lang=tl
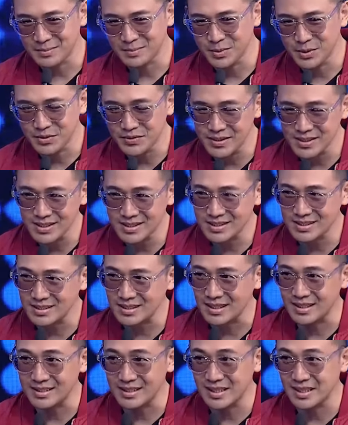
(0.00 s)
movies,
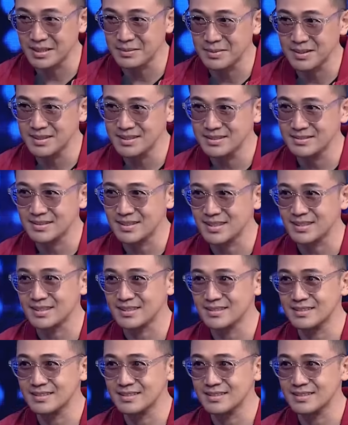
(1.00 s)
k-drama. Yes.